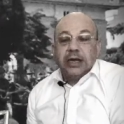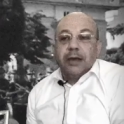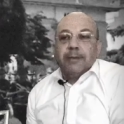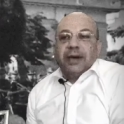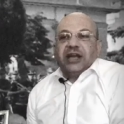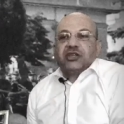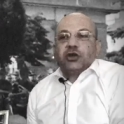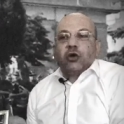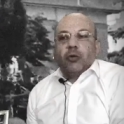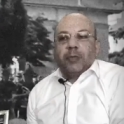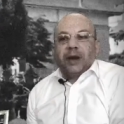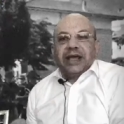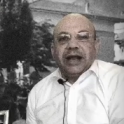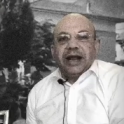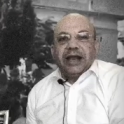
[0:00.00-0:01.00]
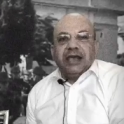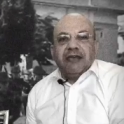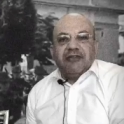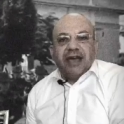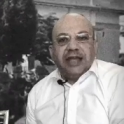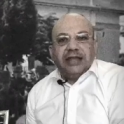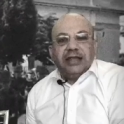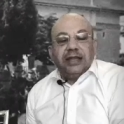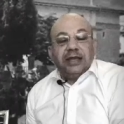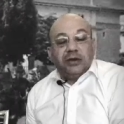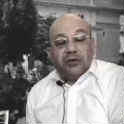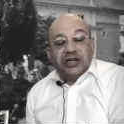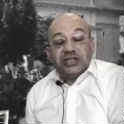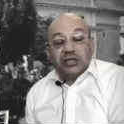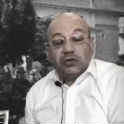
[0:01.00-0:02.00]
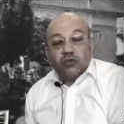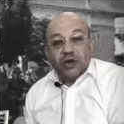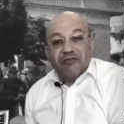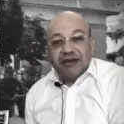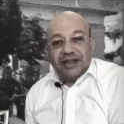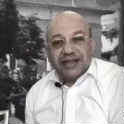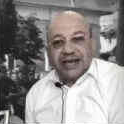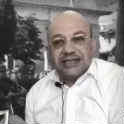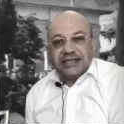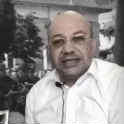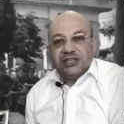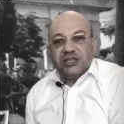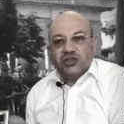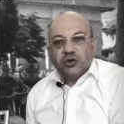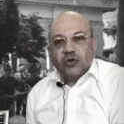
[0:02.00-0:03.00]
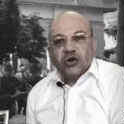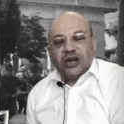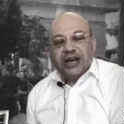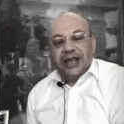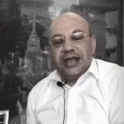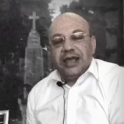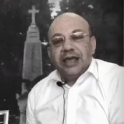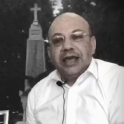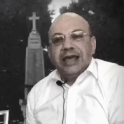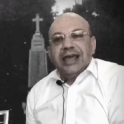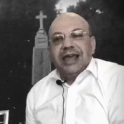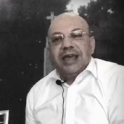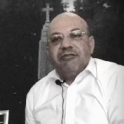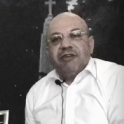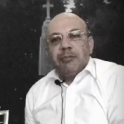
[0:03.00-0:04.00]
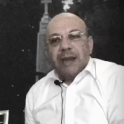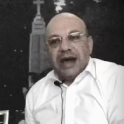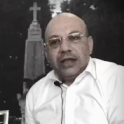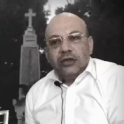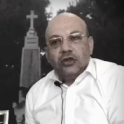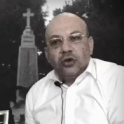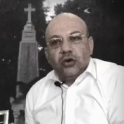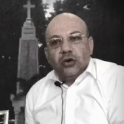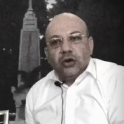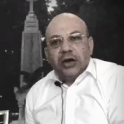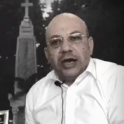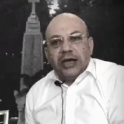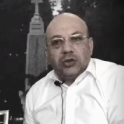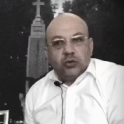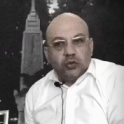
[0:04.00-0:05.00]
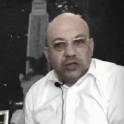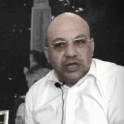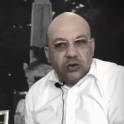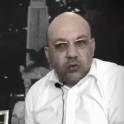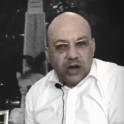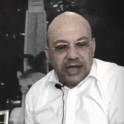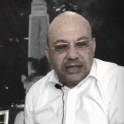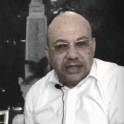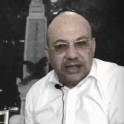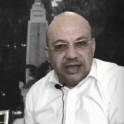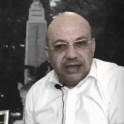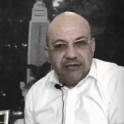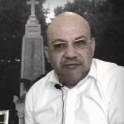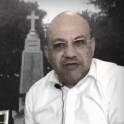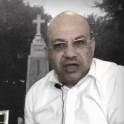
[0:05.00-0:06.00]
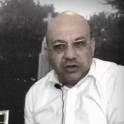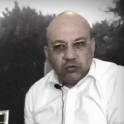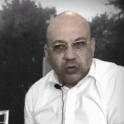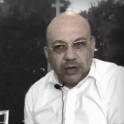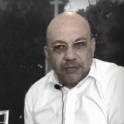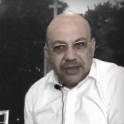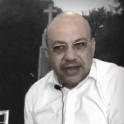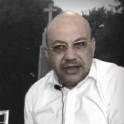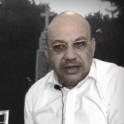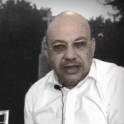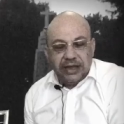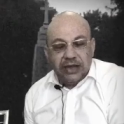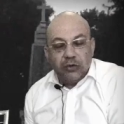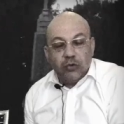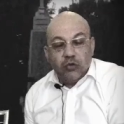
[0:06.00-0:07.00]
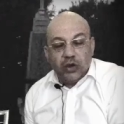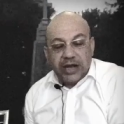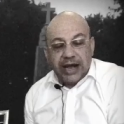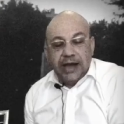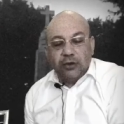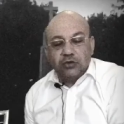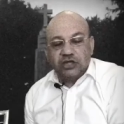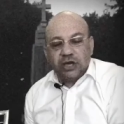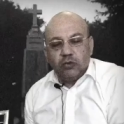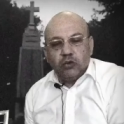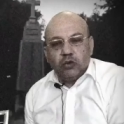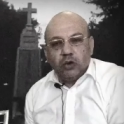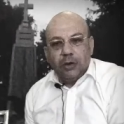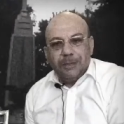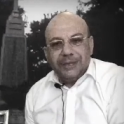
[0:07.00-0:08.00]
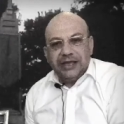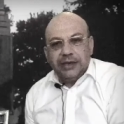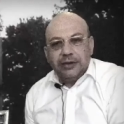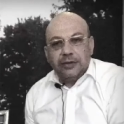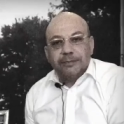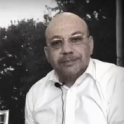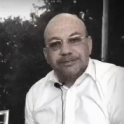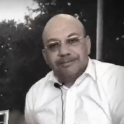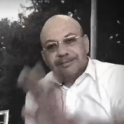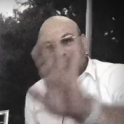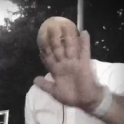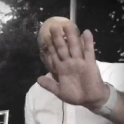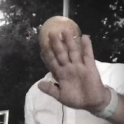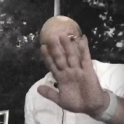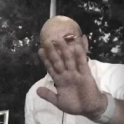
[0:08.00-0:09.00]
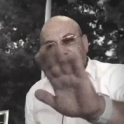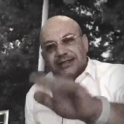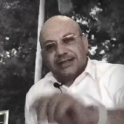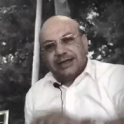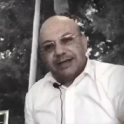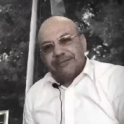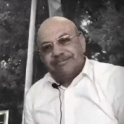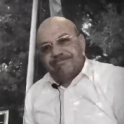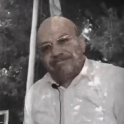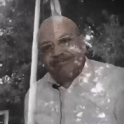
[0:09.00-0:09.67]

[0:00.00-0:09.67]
per scoprire gli eventi di questi due fantastici giorni e vi mando a tutti quanti virtualmente un caro saluto al alpino. Grazie.